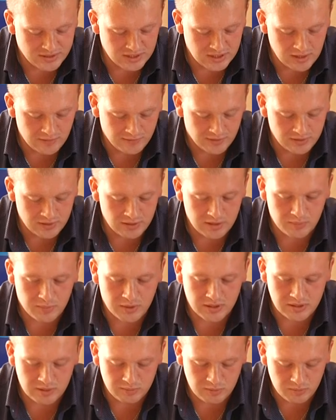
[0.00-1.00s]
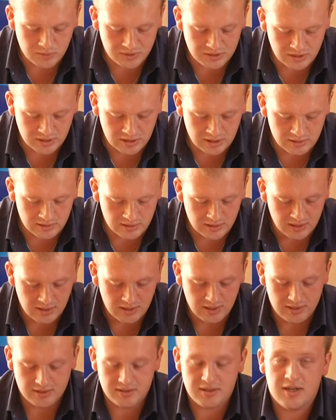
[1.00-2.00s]
заявки на необходимые материалы
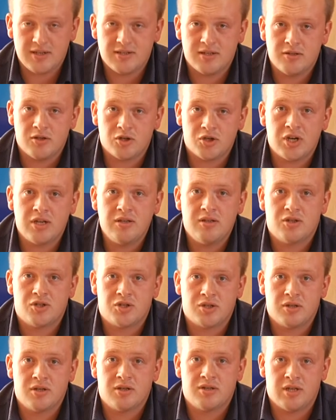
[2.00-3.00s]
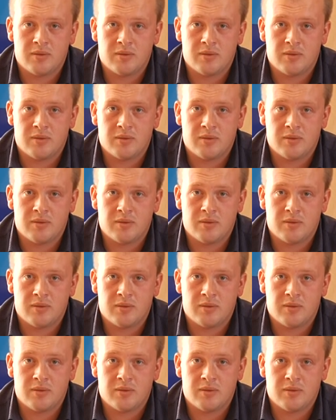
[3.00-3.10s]
для содержания жилых